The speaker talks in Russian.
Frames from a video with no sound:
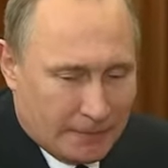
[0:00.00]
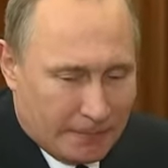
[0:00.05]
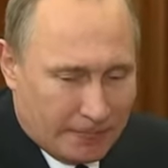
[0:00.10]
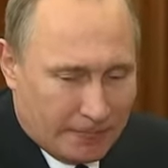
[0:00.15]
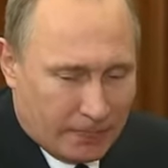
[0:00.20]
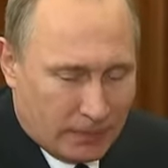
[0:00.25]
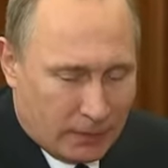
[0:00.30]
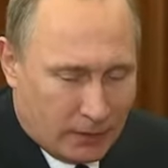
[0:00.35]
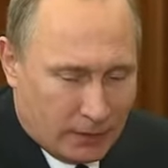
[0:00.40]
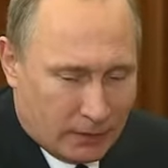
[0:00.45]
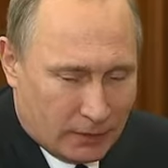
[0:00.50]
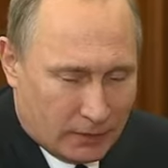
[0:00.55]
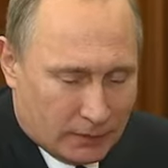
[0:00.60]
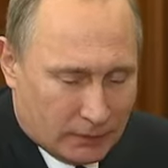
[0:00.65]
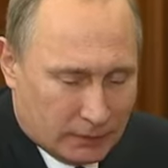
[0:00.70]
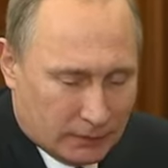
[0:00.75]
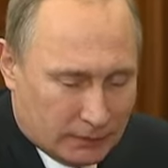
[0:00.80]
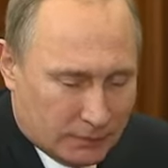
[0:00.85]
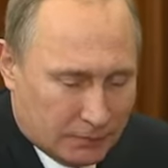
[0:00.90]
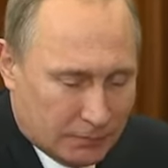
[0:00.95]
э,
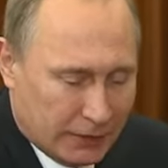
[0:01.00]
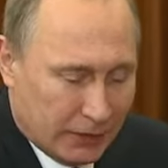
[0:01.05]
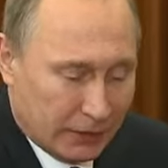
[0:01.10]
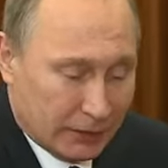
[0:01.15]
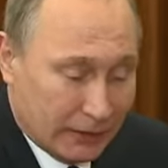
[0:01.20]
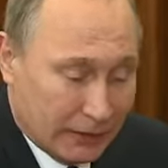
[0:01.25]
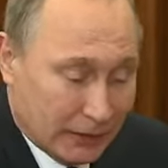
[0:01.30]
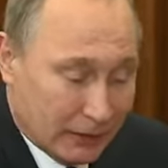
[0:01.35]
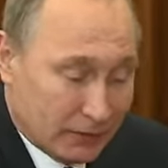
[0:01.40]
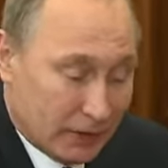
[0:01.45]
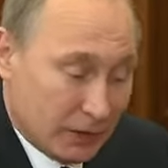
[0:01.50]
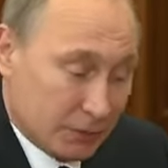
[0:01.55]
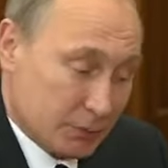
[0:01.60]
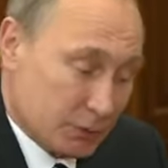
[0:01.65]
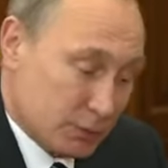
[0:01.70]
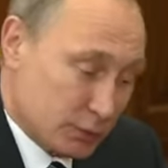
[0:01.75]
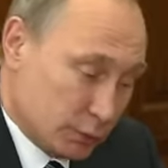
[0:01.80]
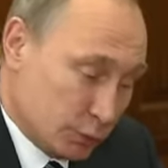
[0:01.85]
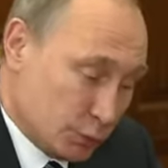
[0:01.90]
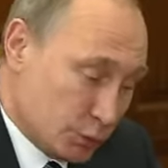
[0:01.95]
преодолеваем
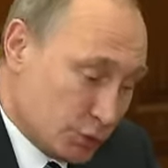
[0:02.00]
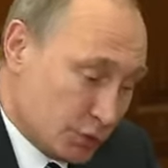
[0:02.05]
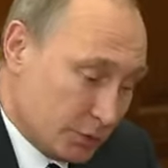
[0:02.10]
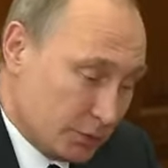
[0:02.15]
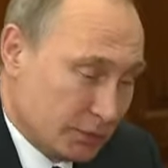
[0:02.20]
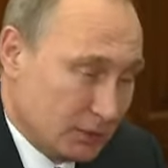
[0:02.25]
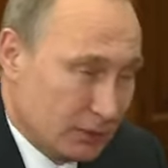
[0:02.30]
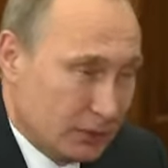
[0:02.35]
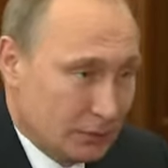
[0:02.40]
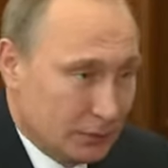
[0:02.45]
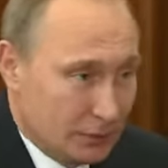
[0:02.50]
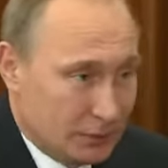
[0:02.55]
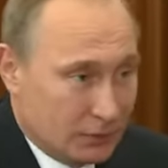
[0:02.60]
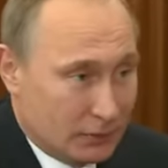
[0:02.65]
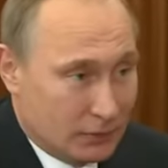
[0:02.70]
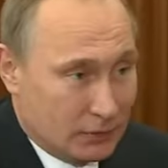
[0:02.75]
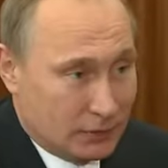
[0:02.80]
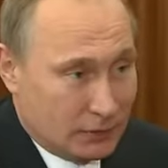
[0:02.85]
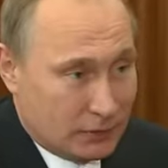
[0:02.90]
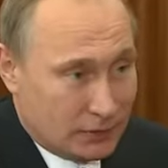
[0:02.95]
с лучшим
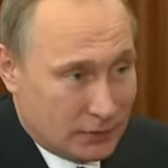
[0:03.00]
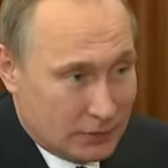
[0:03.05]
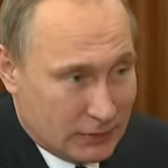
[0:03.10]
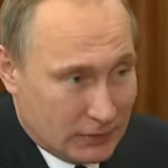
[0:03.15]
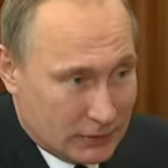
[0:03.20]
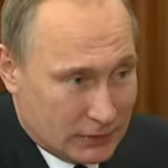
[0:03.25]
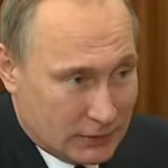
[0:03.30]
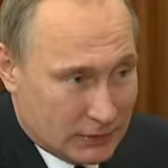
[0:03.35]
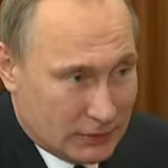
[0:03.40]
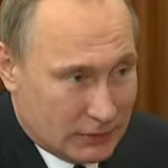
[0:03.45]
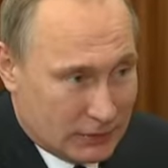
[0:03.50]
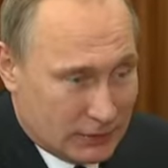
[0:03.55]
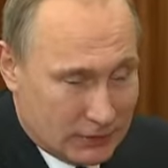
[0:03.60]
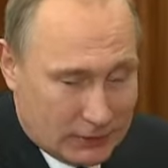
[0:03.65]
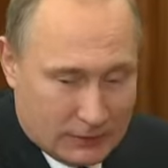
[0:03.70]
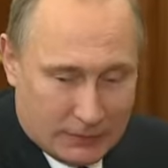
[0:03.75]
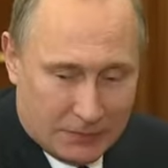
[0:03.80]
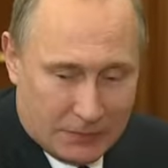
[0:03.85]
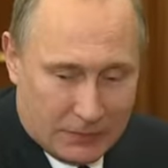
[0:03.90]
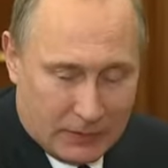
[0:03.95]
либо с,
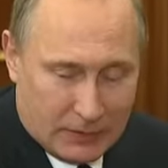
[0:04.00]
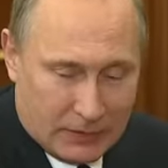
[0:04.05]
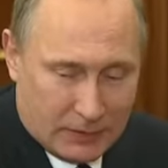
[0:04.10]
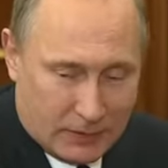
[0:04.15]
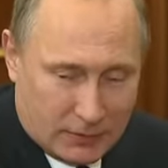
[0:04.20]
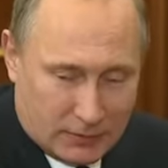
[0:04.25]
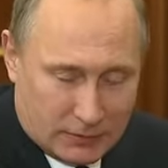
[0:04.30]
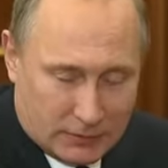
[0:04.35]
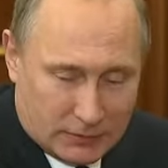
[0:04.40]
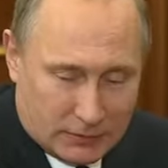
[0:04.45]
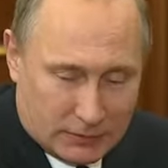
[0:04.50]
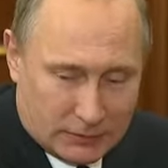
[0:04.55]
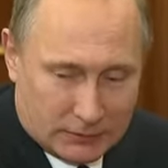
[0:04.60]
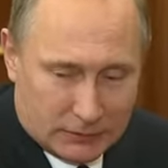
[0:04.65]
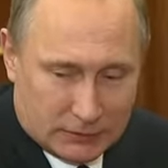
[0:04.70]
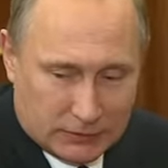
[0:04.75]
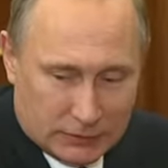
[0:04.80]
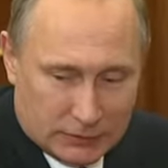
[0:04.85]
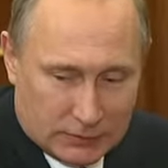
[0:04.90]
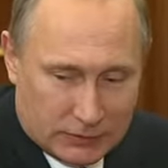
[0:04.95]
э,
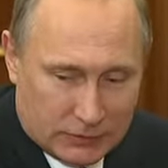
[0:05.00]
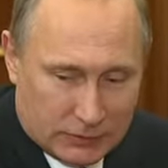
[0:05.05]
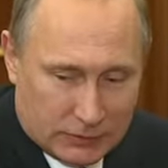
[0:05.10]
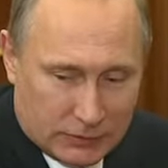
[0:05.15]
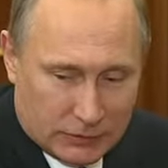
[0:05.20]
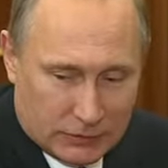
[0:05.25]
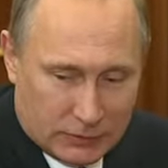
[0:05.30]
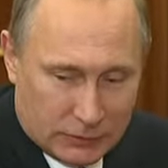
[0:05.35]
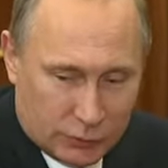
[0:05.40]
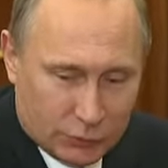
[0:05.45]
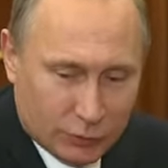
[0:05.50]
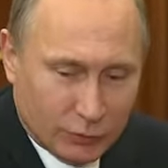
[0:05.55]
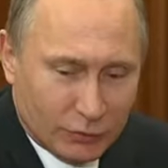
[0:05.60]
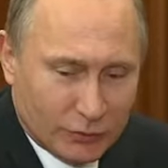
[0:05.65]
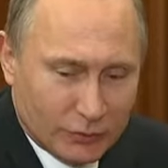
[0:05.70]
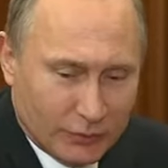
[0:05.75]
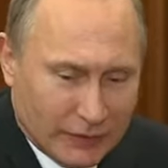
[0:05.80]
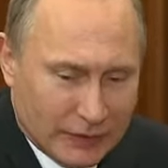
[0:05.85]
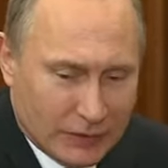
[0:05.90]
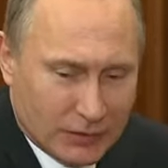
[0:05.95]
с
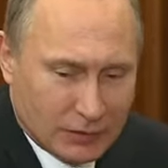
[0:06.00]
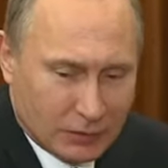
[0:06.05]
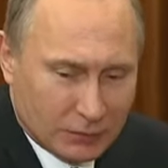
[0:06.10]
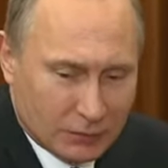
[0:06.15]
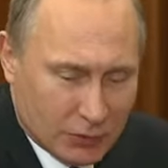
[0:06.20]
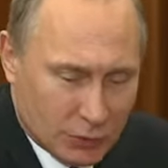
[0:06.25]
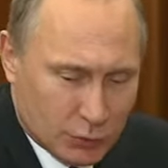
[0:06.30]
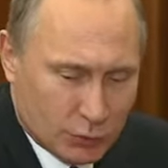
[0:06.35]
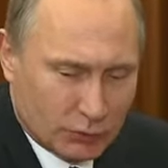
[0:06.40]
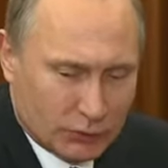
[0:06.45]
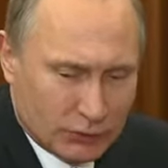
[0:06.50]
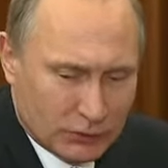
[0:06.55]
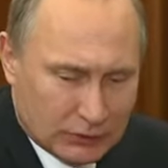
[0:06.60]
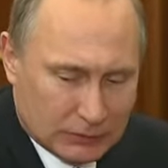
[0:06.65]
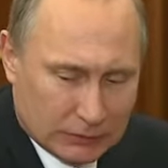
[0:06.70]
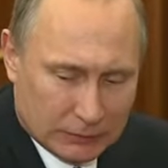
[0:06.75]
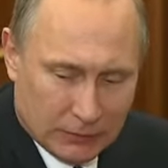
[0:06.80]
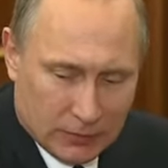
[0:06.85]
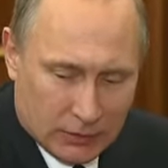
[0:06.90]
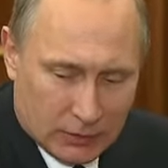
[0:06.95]
удовлетворительным
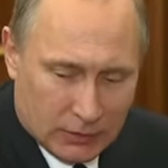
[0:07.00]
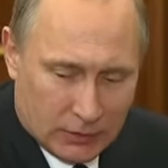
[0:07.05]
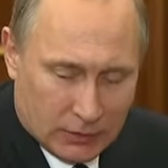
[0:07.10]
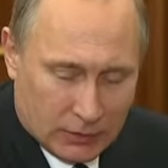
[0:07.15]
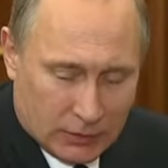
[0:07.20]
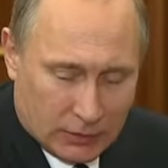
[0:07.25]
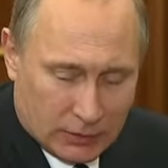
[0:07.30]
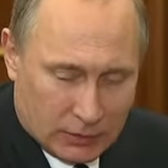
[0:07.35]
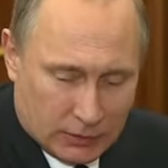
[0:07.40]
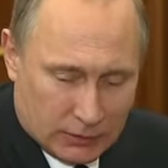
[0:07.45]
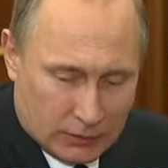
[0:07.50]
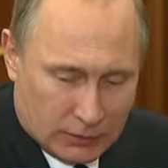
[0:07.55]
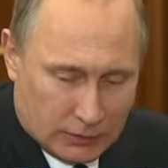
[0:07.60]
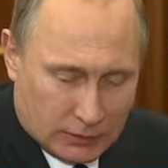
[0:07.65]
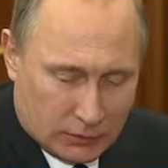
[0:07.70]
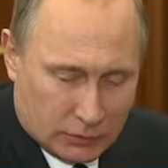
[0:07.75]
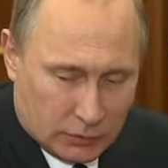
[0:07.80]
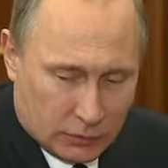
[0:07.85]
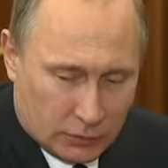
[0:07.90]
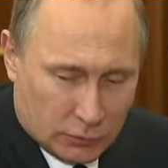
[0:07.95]
результатом.
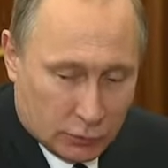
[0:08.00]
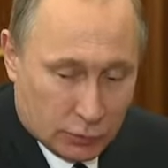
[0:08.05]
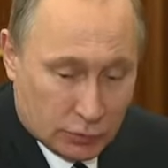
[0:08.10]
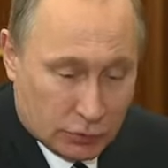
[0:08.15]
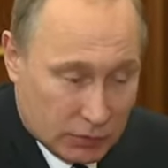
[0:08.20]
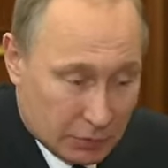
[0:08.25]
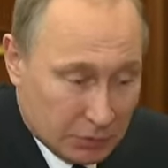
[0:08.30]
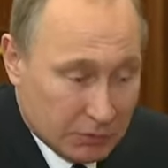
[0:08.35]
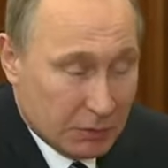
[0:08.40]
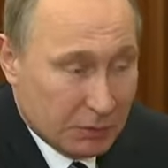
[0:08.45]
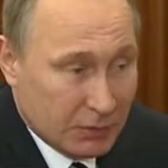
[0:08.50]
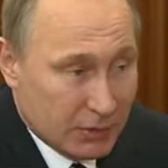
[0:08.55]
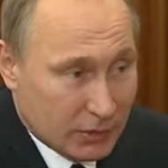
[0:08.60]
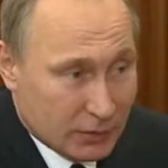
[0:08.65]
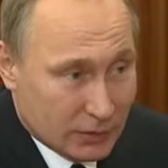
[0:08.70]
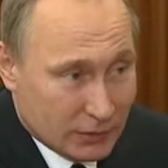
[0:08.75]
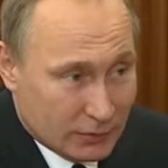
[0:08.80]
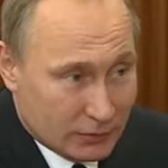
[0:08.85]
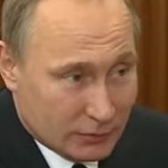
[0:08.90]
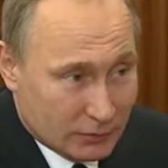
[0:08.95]
Но, тем не
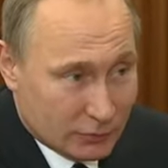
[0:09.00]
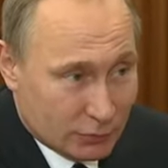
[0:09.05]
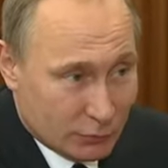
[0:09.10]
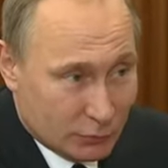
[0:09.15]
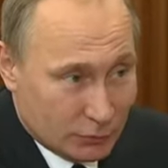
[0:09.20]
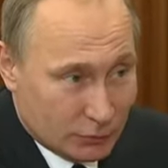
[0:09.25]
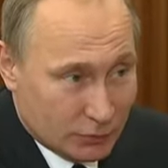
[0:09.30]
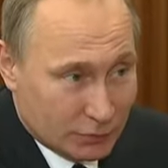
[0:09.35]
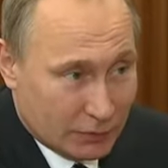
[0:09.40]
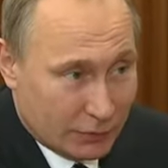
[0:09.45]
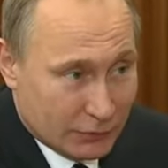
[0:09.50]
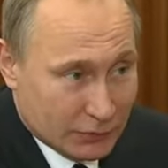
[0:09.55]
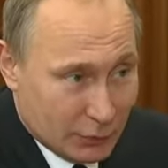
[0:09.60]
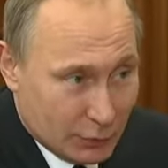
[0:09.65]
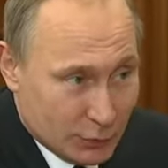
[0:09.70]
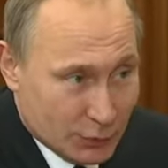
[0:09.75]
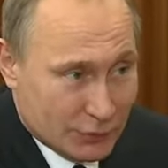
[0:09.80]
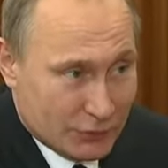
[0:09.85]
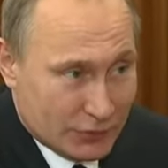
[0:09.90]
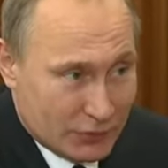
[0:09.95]
менее, у профсоюзов,